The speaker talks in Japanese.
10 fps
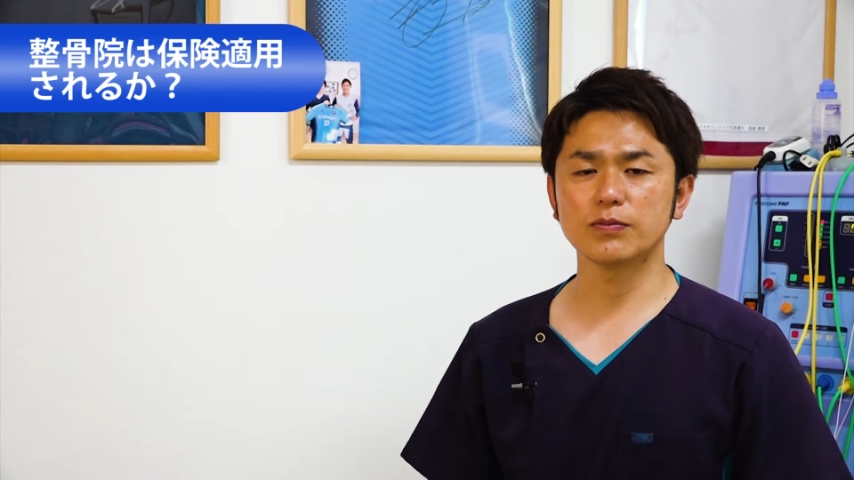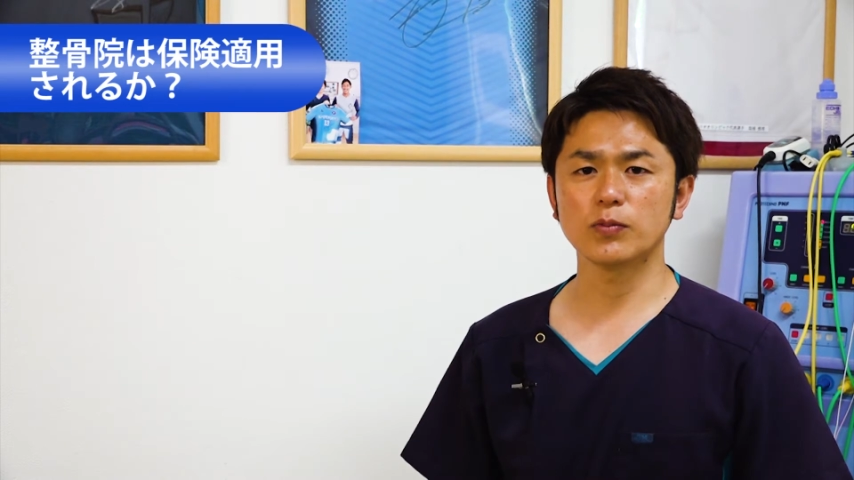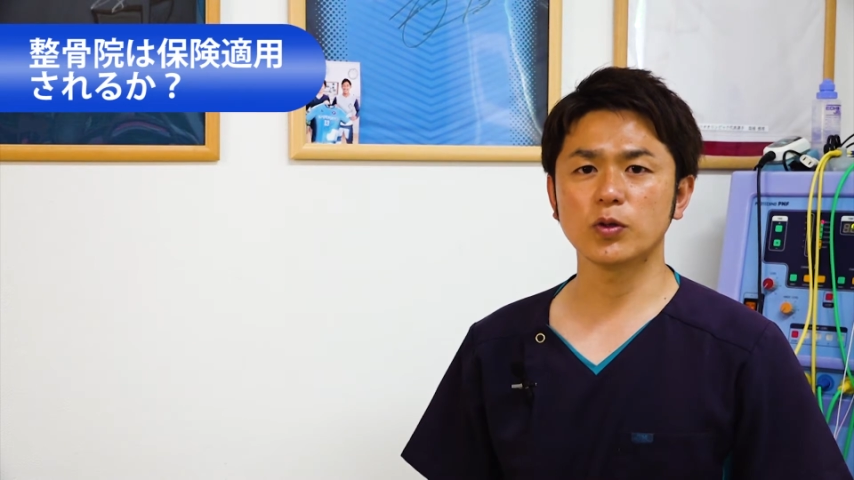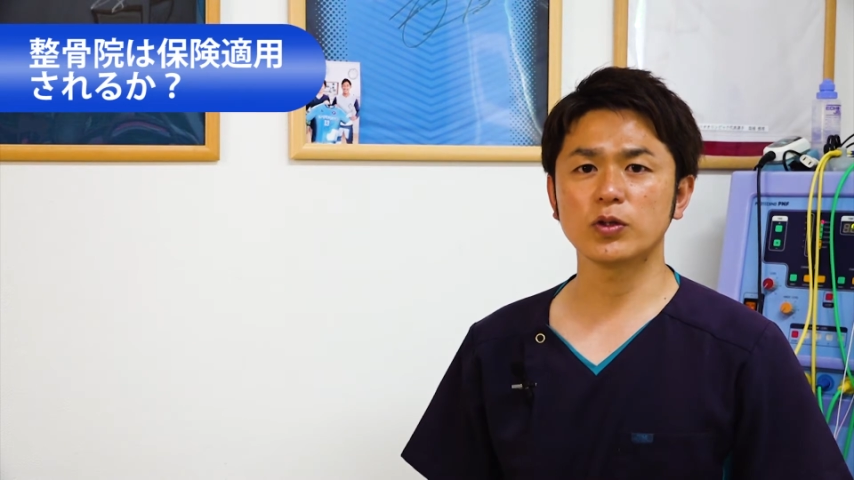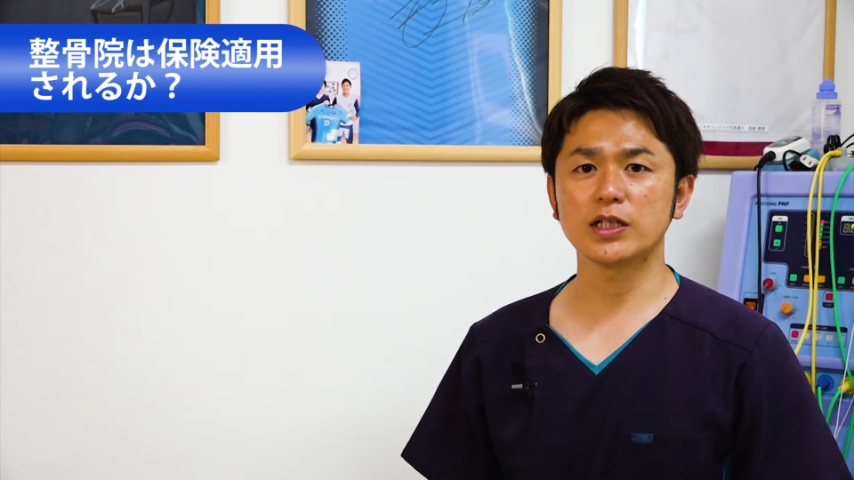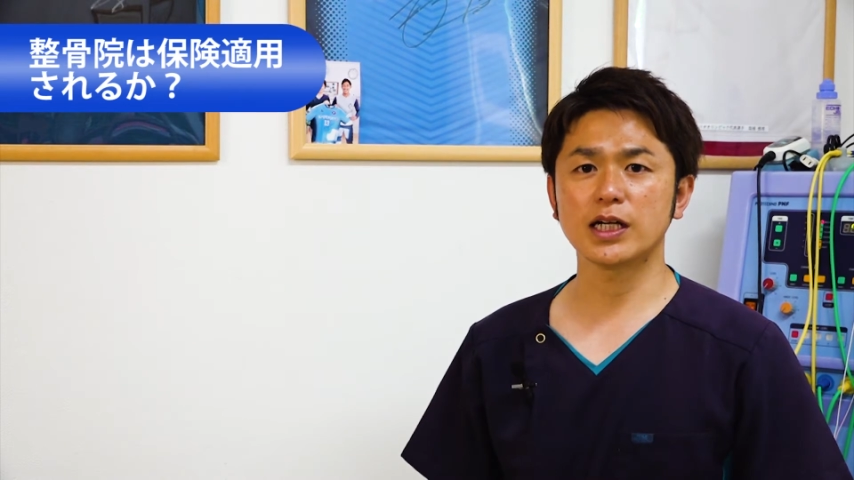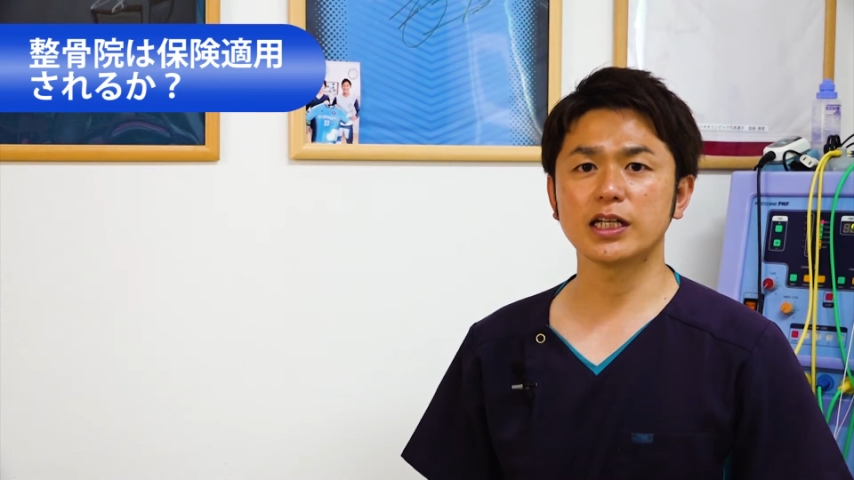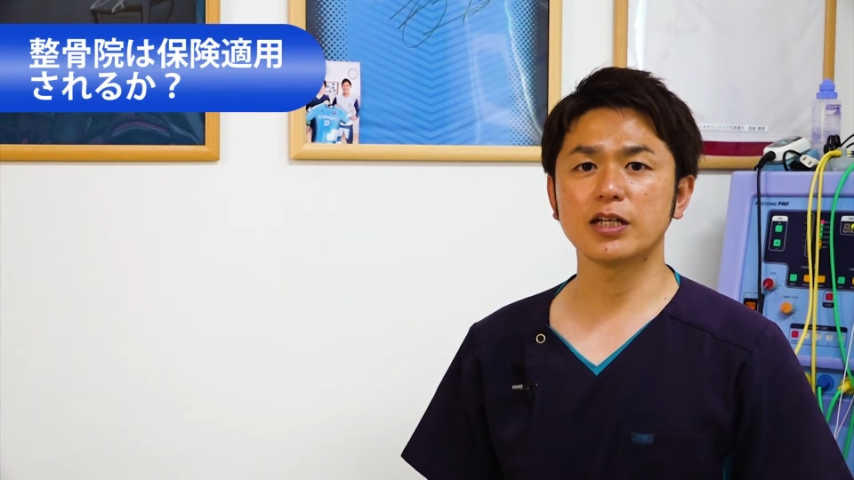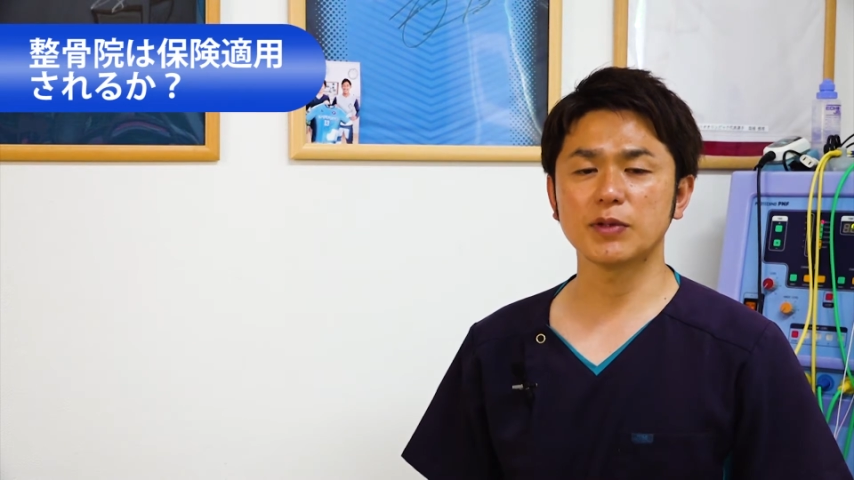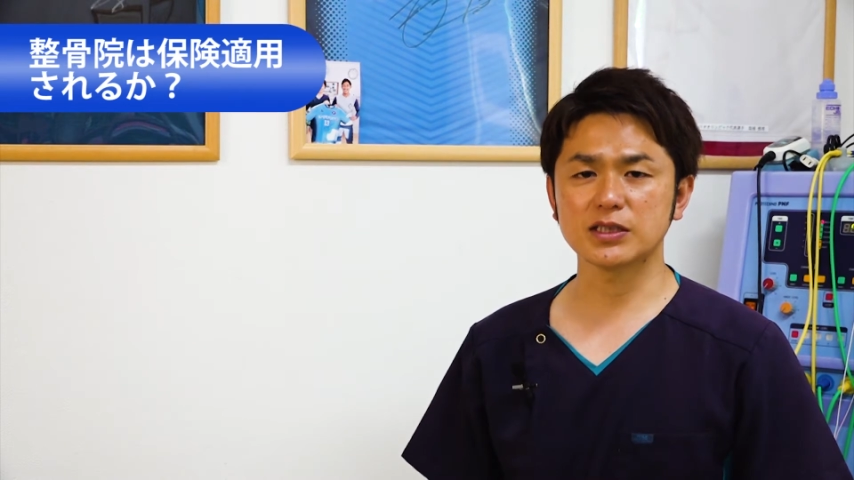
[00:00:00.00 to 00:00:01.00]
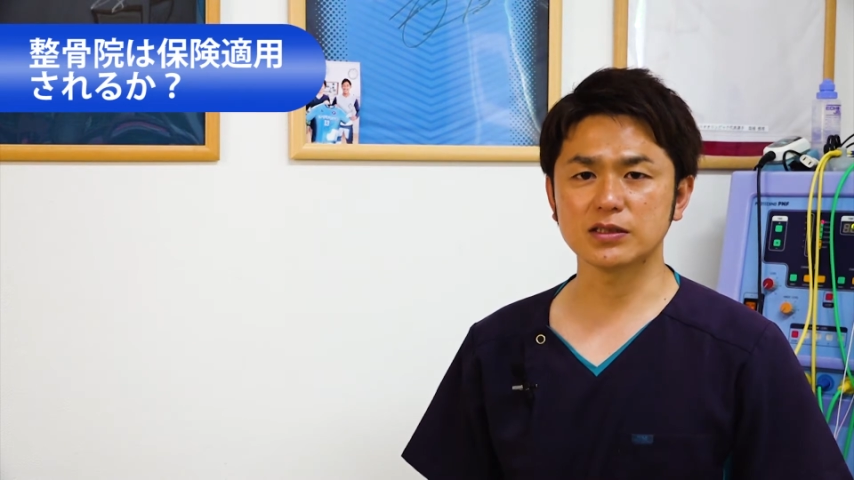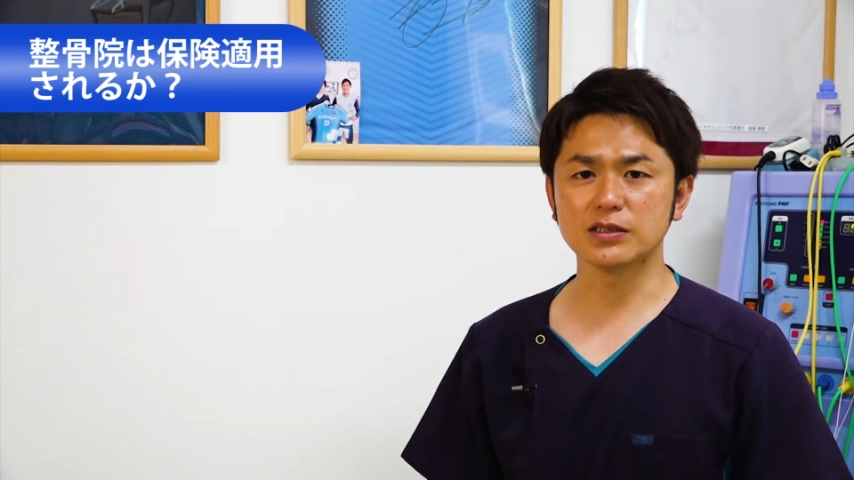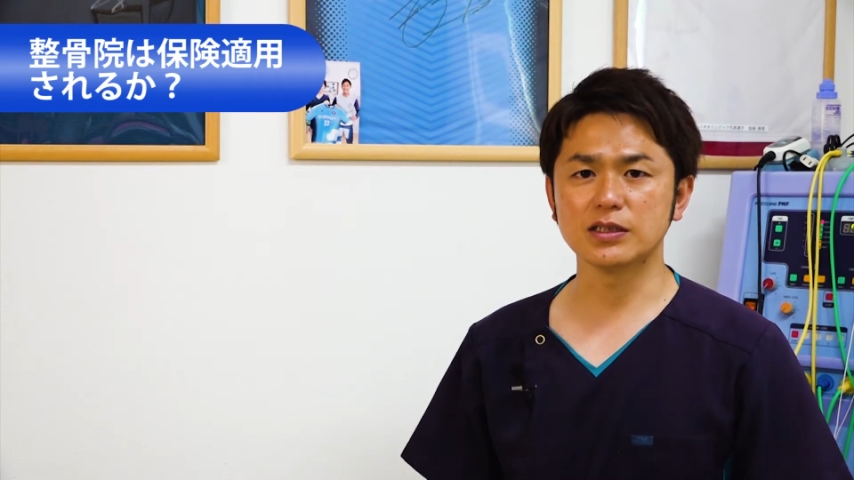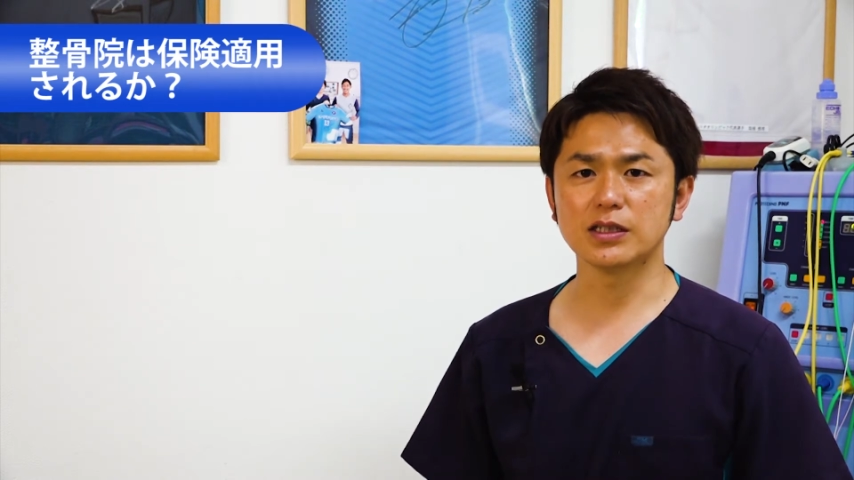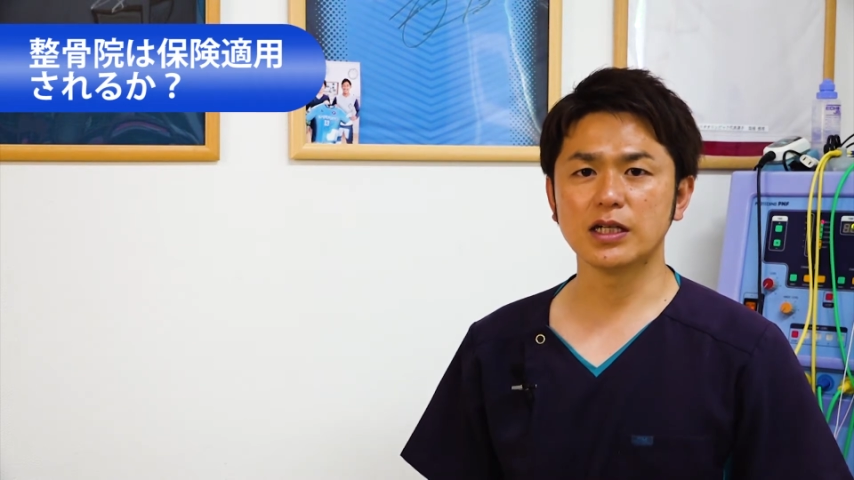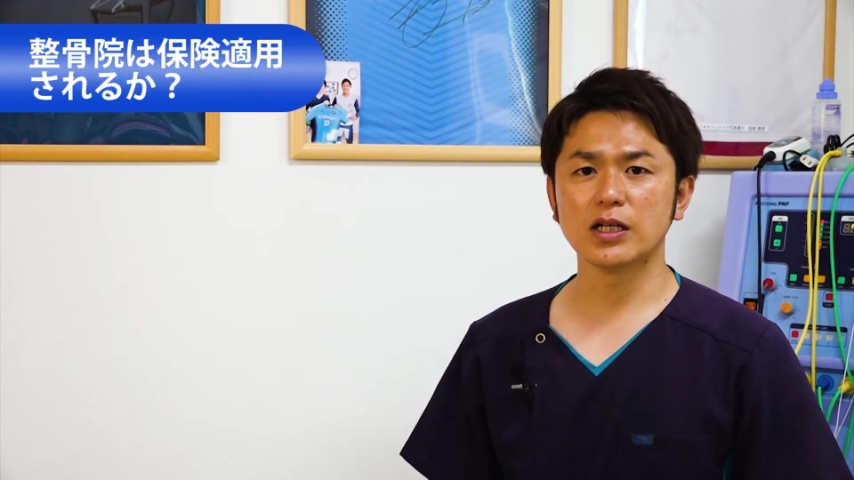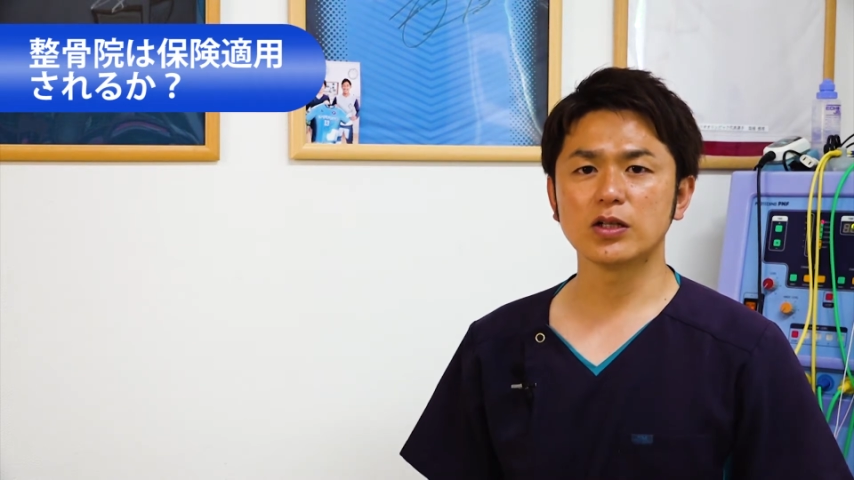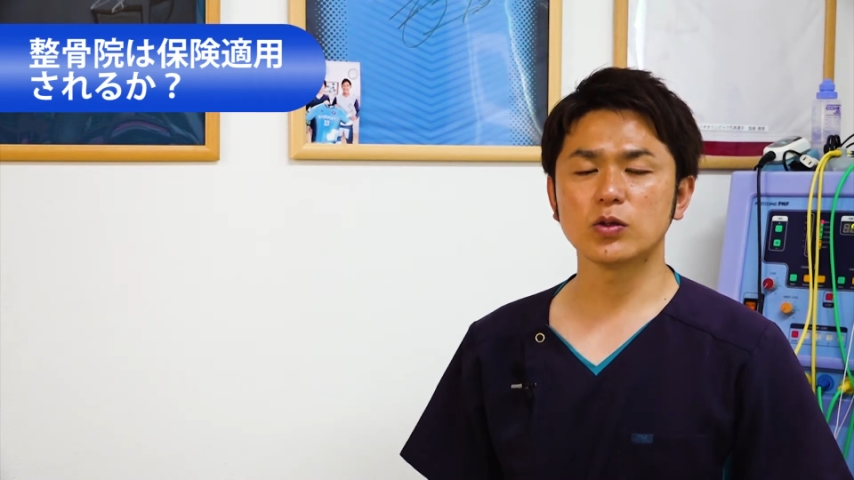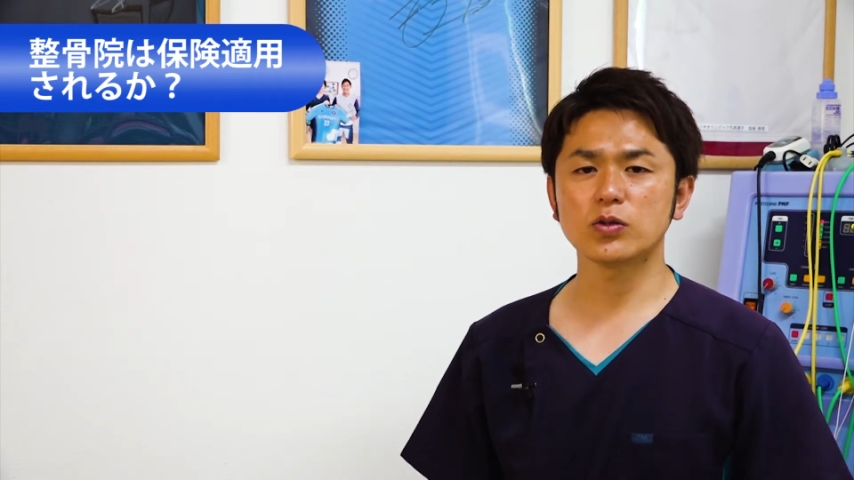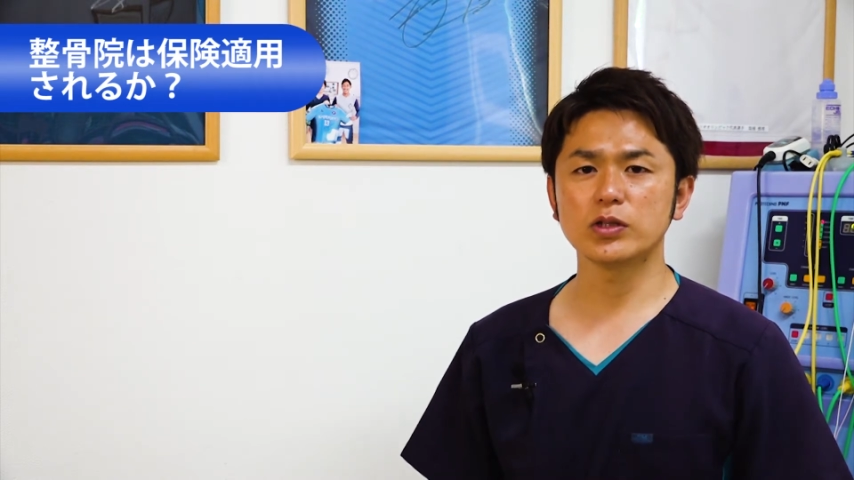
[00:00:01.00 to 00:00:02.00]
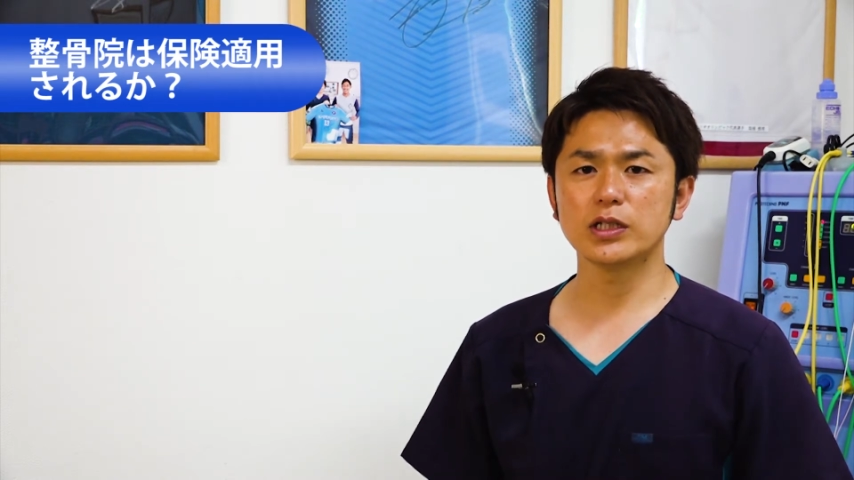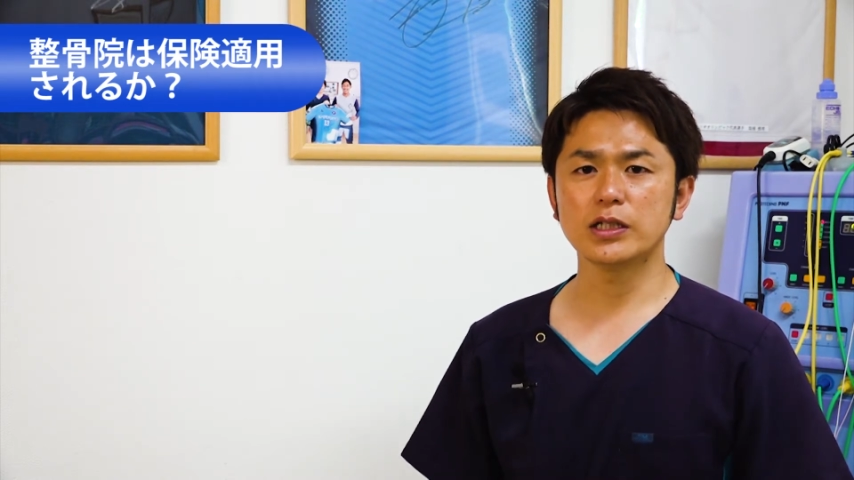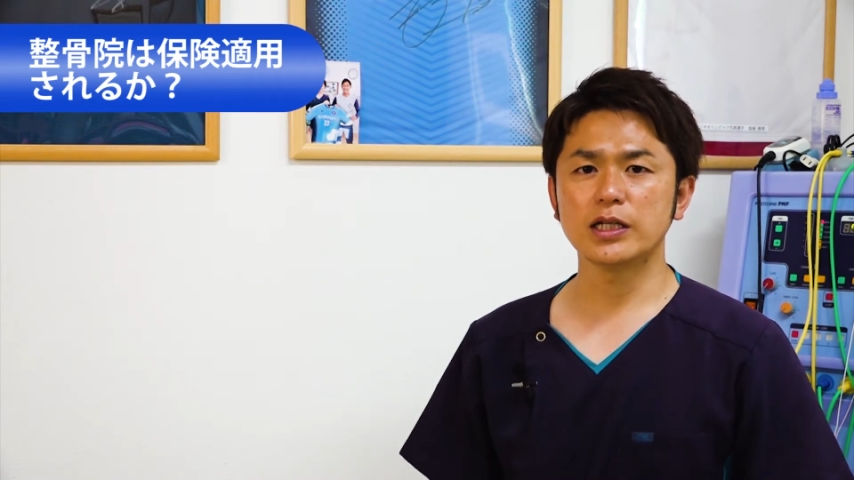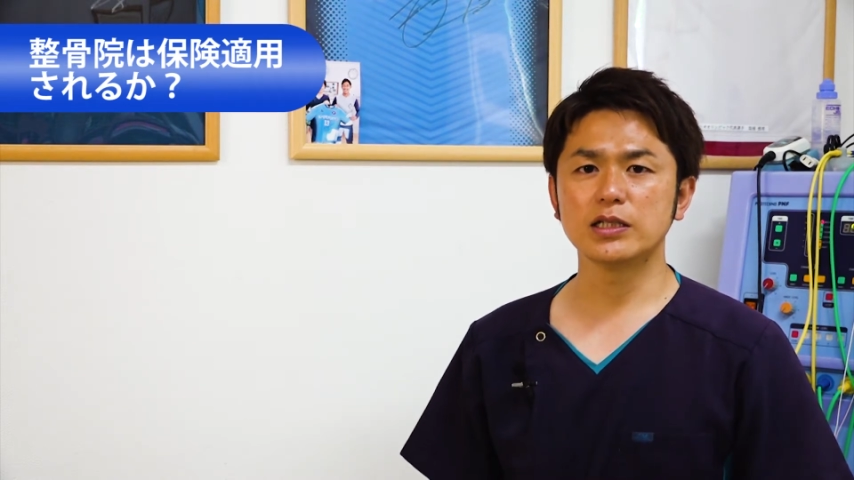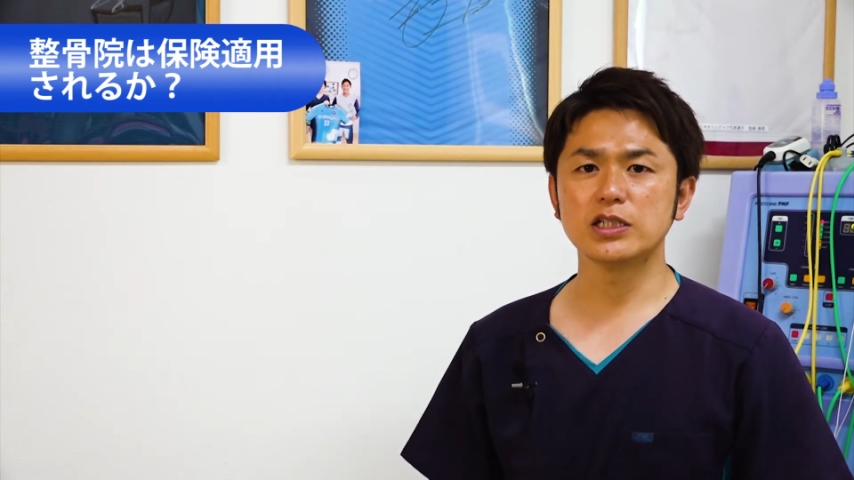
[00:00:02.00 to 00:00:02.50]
ものに限ります。特に